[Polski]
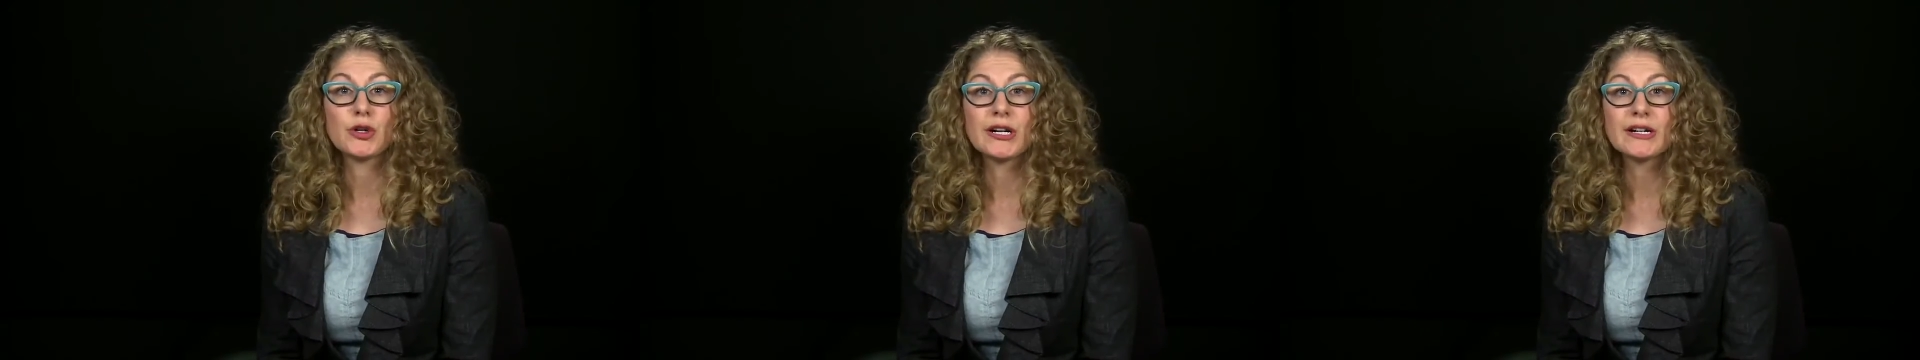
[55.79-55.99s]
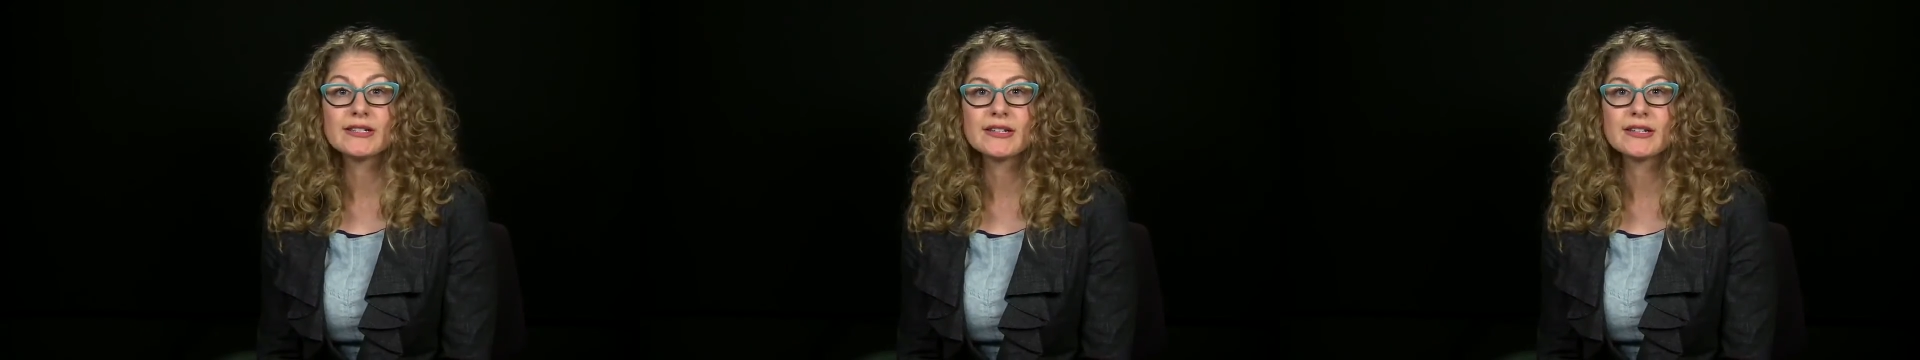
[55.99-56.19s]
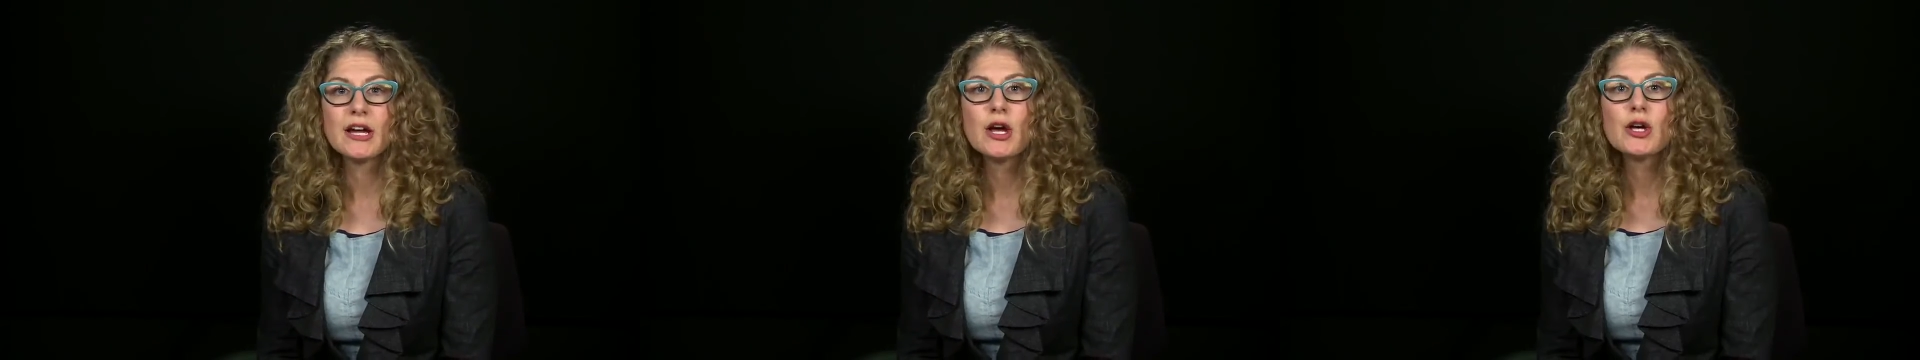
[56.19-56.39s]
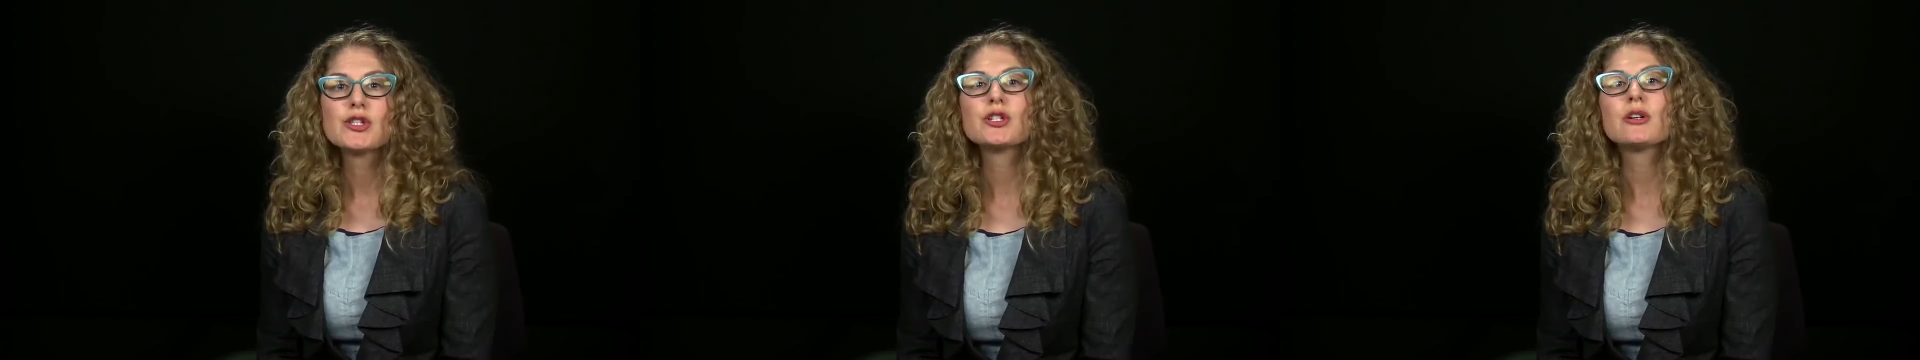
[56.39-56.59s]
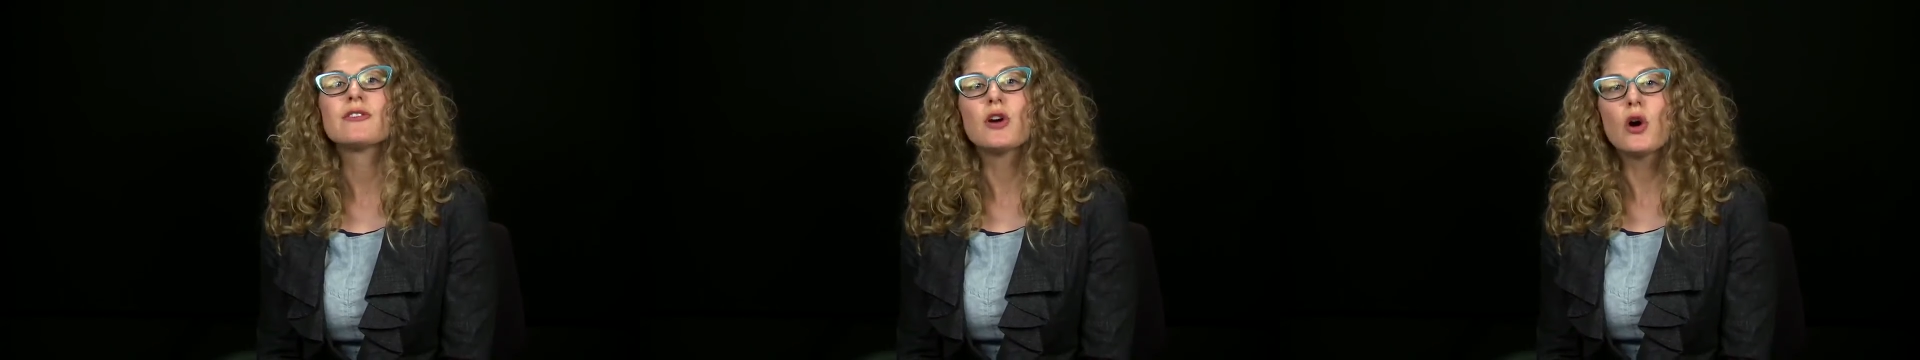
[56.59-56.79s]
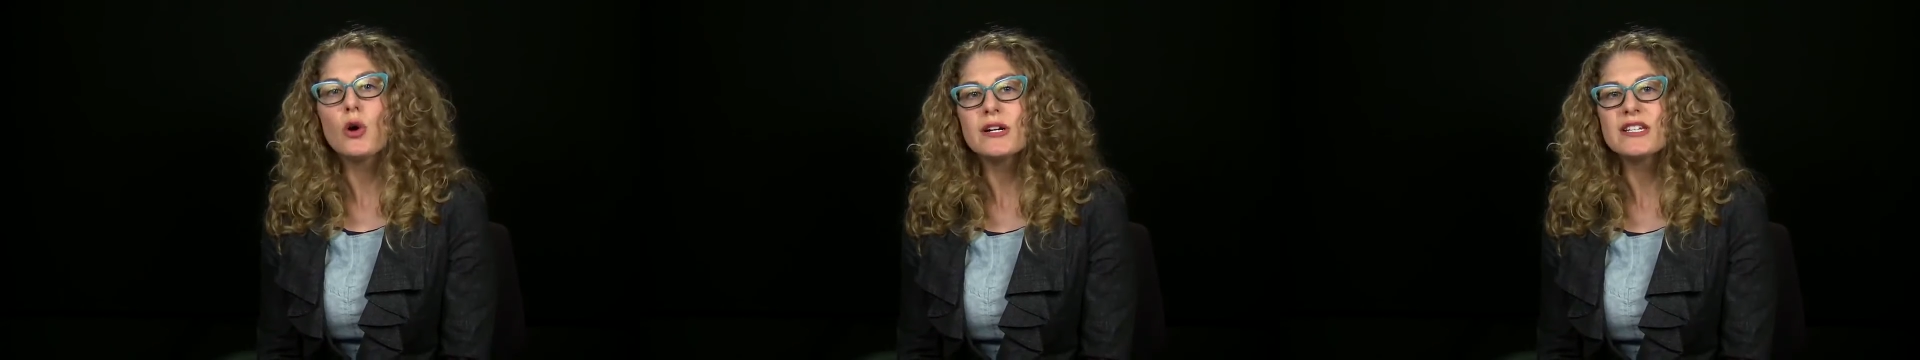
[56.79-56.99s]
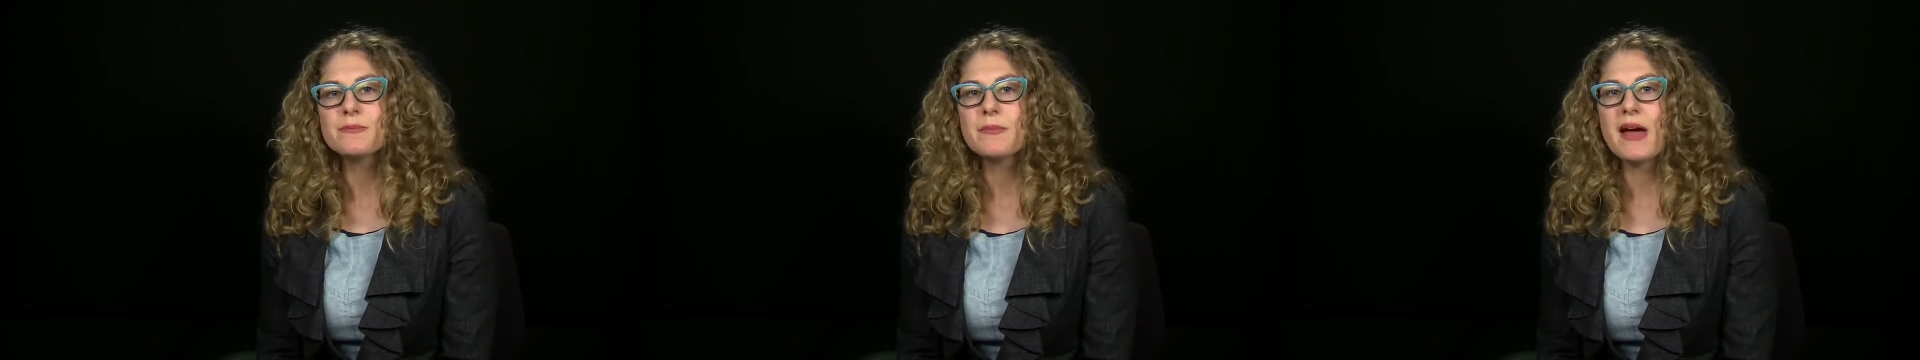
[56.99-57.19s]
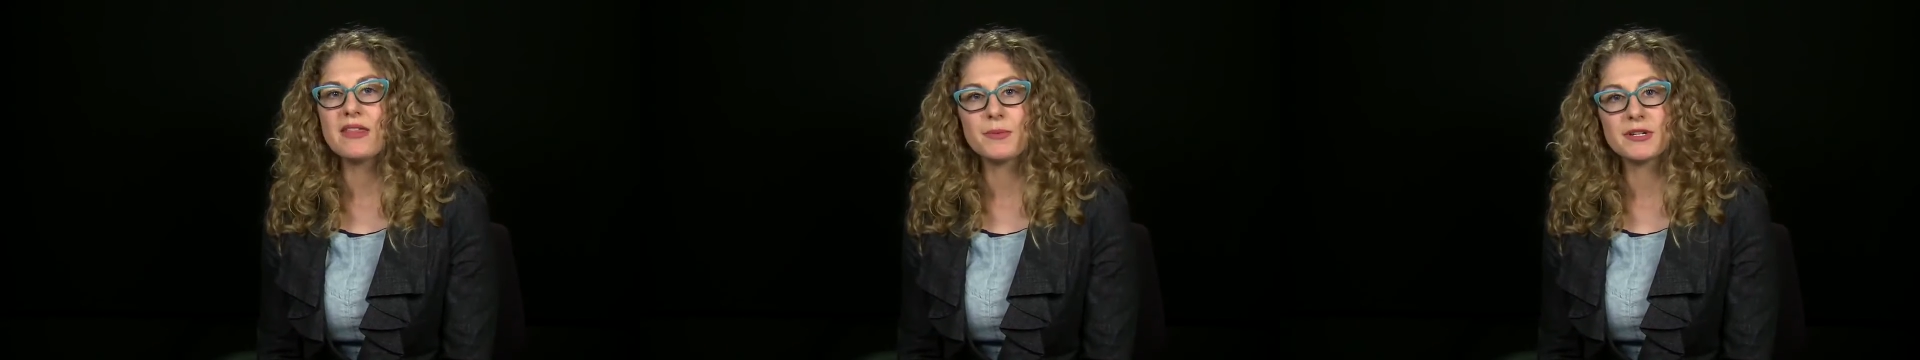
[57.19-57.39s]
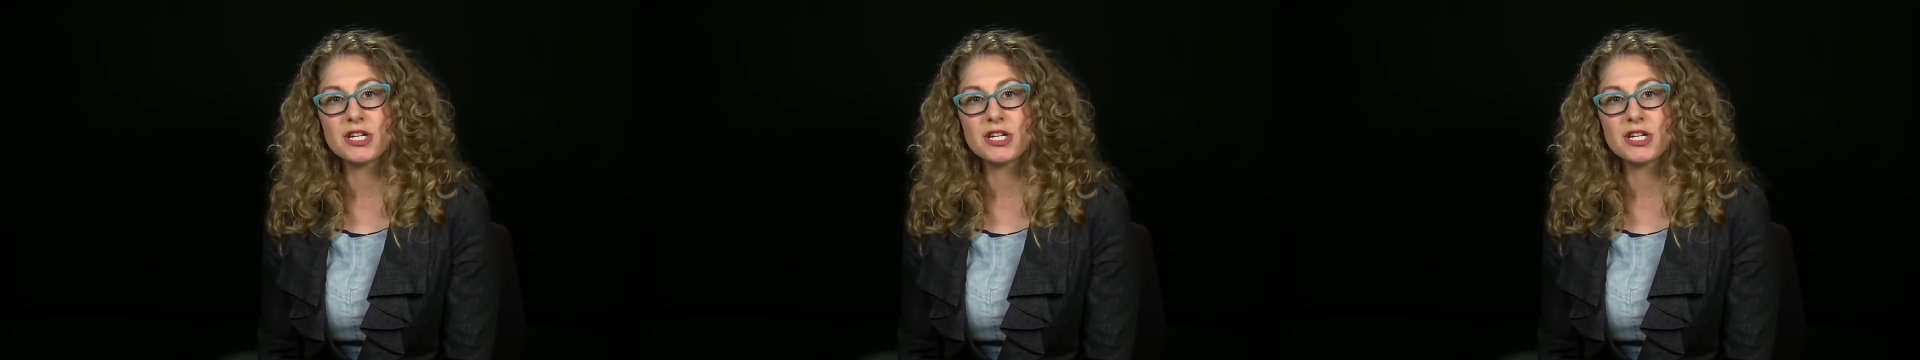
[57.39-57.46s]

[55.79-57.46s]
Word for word: pojawiają się w kombinatoryce,